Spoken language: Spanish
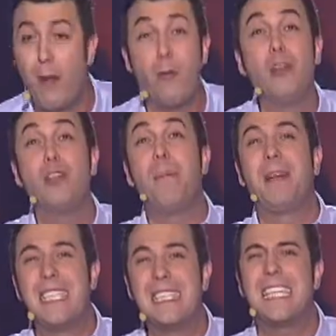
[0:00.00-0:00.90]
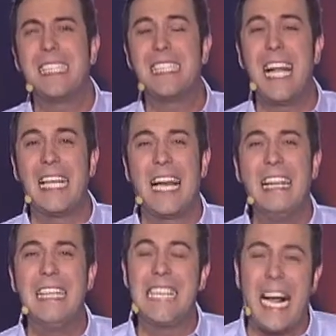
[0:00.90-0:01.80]
vez fue cuando te presentaste a
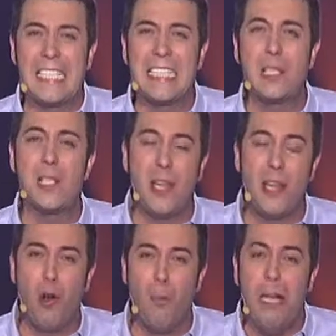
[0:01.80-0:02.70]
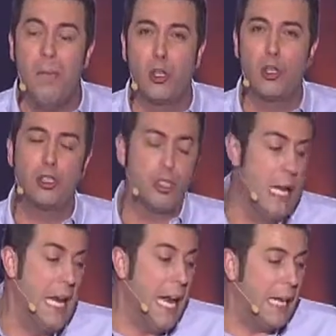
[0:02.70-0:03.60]
alcalde y sacaste 5.000 votos.
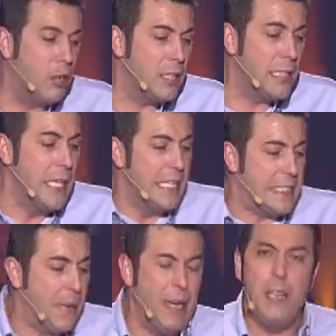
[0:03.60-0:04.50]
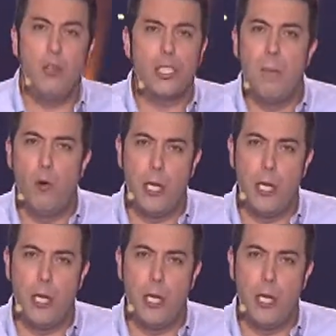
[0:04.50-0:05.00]
Entonces, Severino se